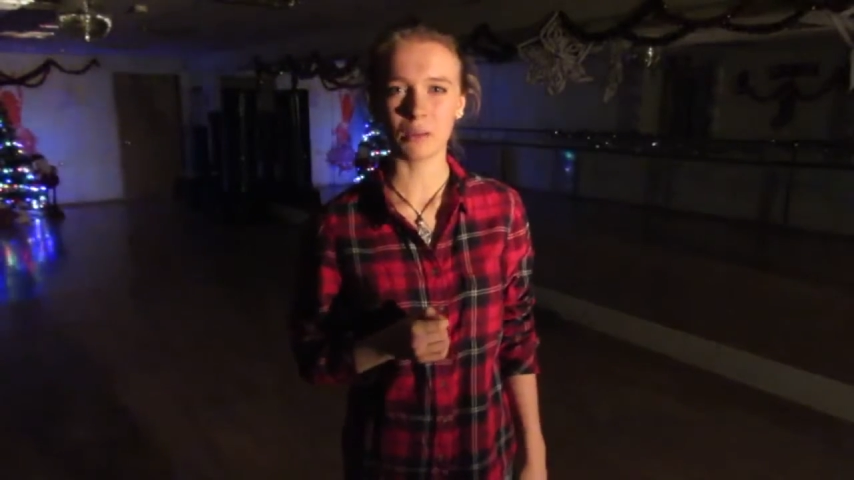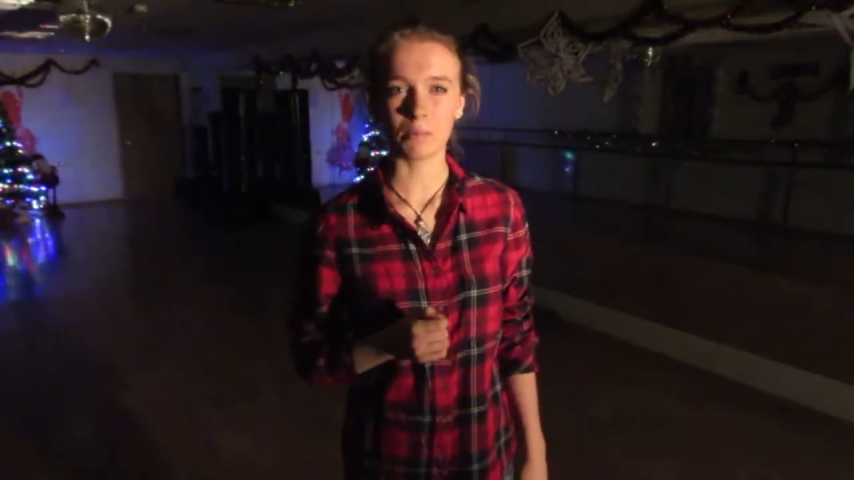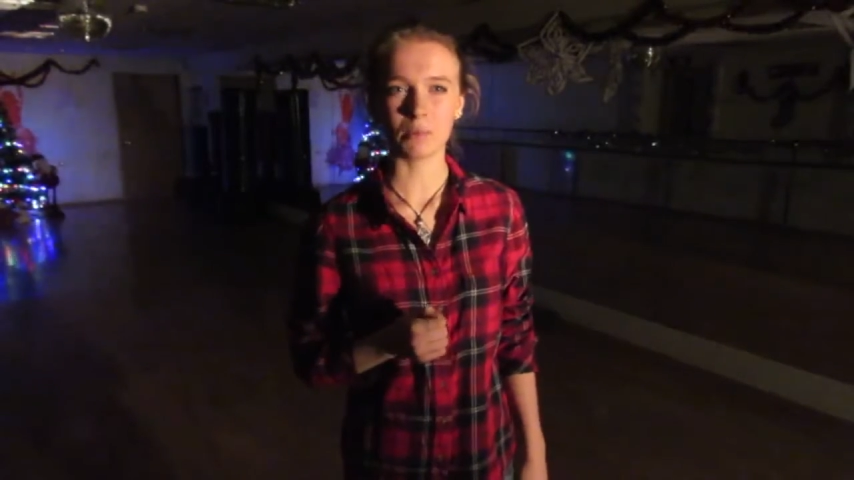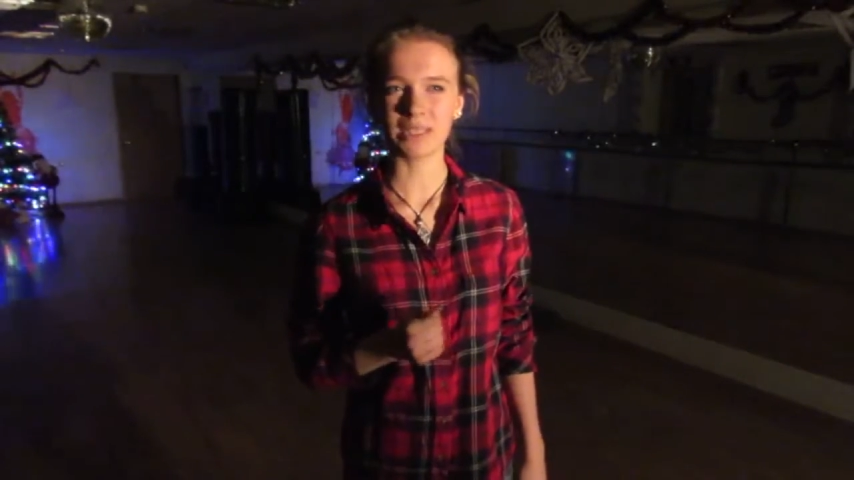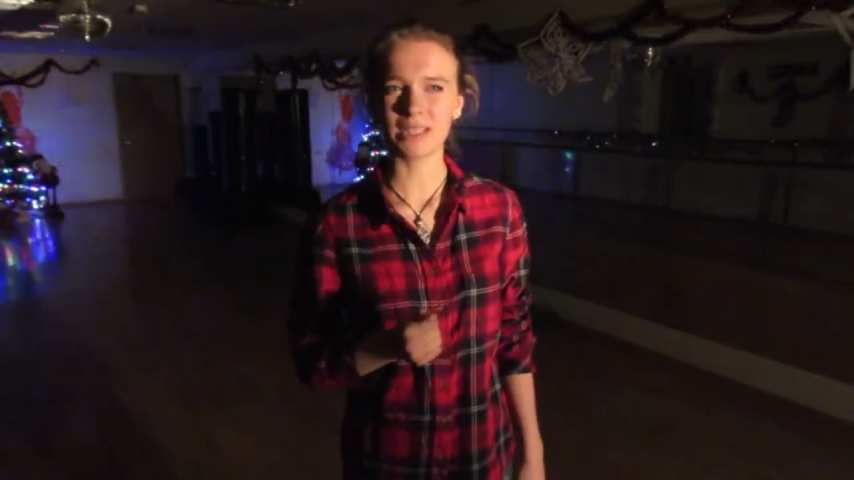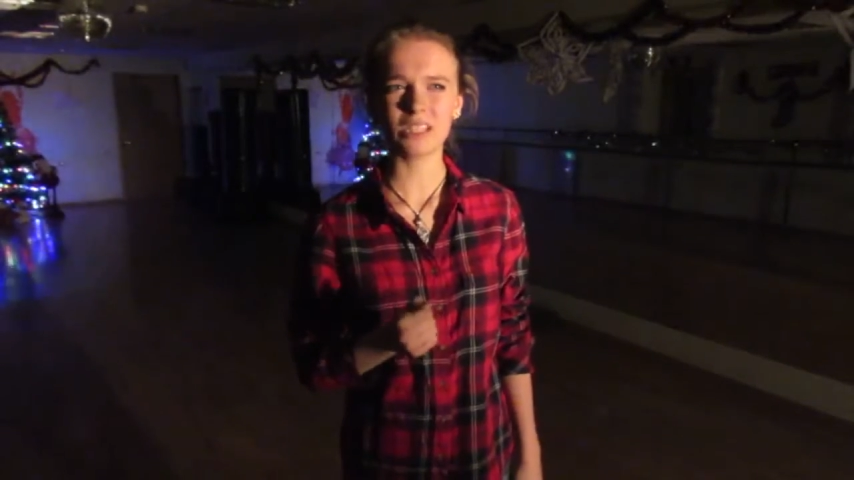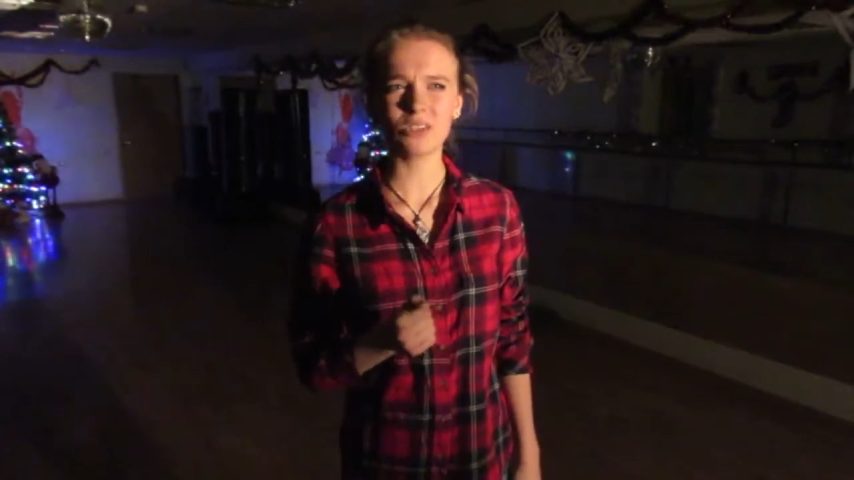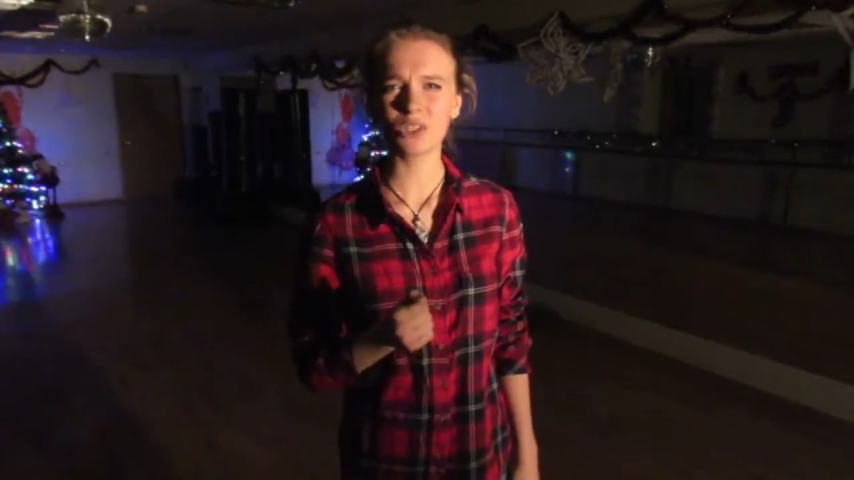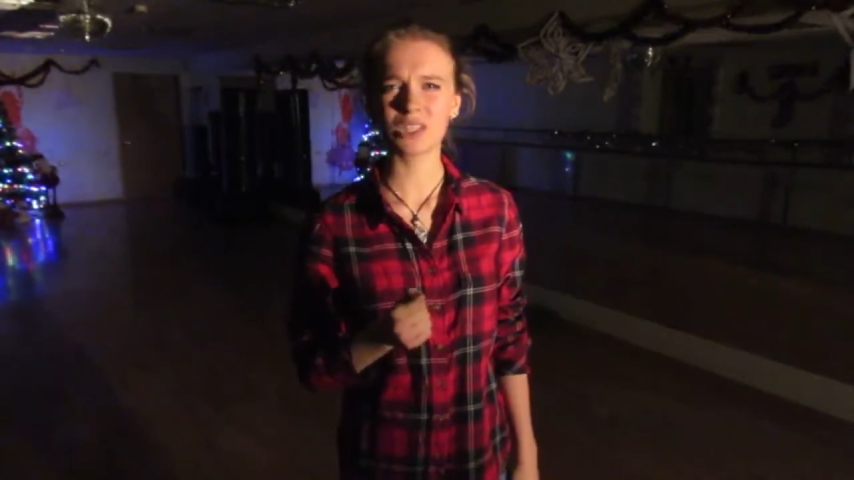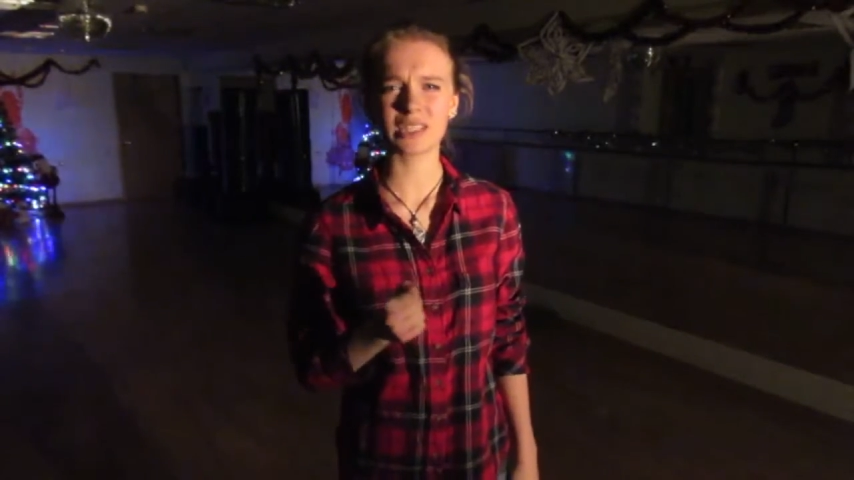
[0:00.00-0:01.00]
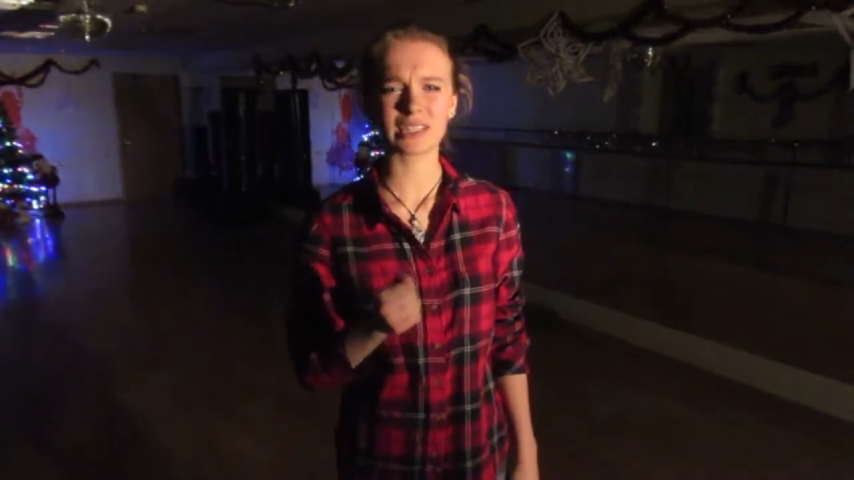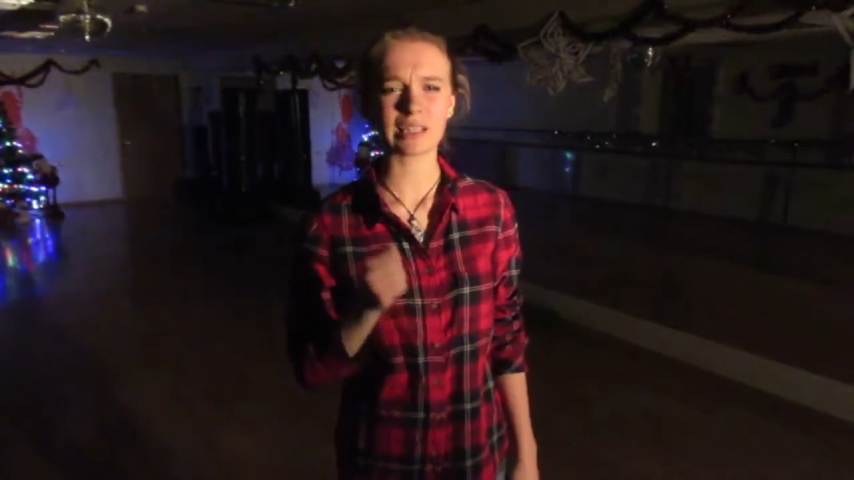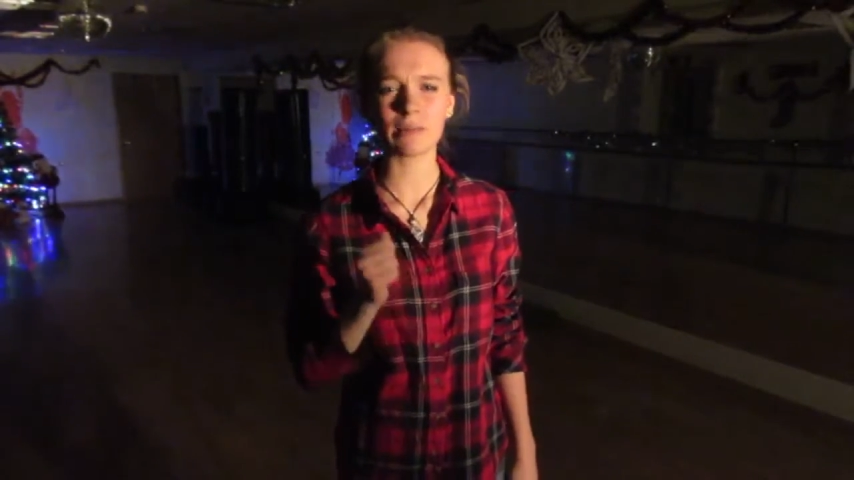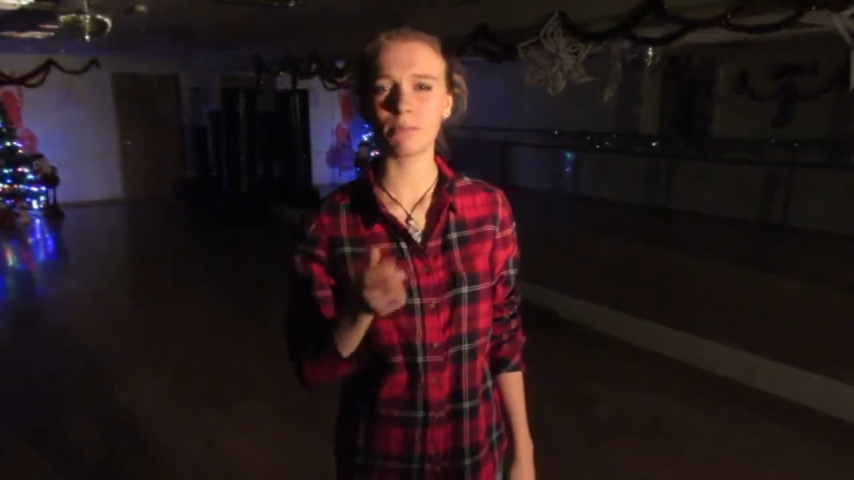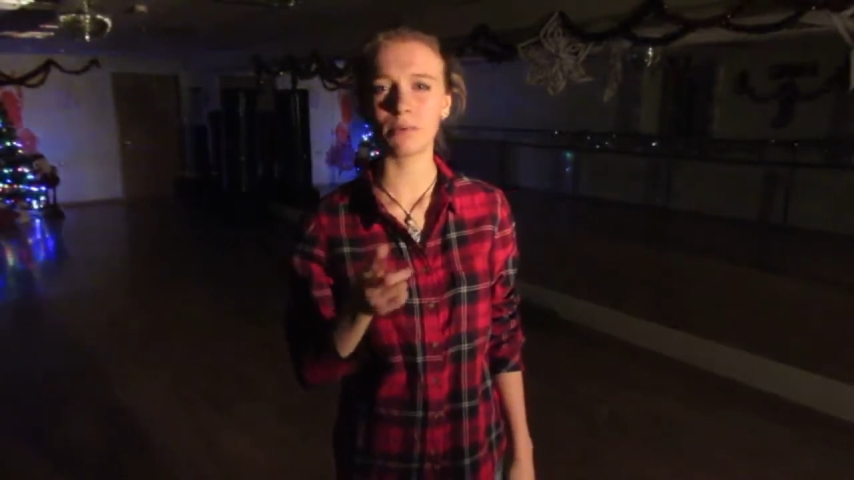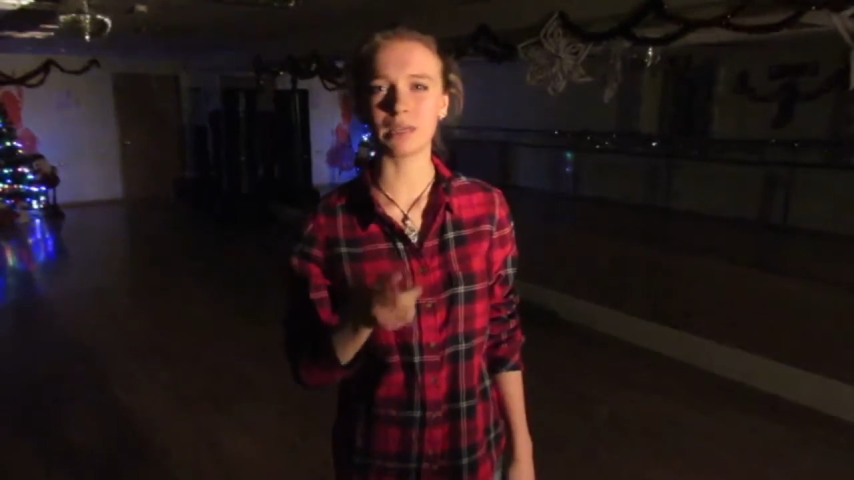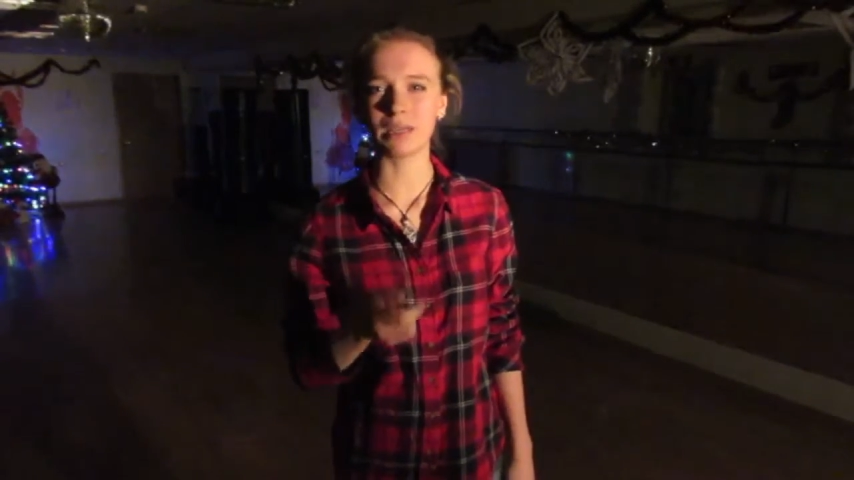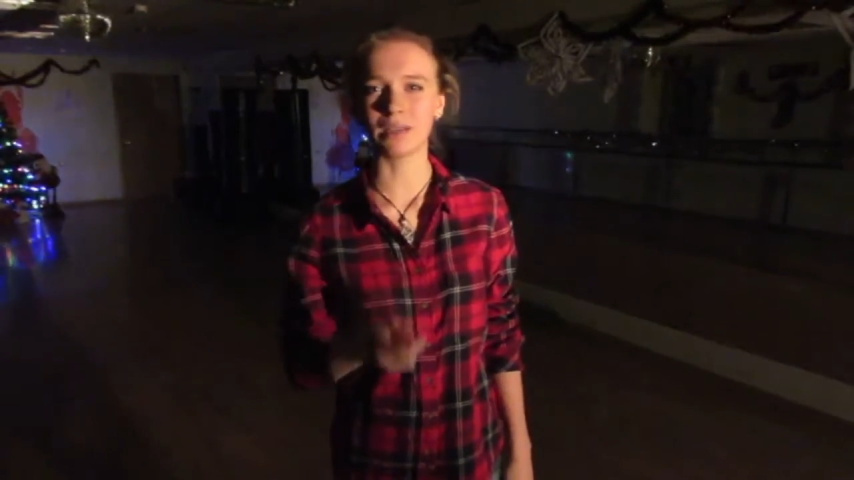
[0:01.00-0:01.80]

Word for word: безнадежно слепые,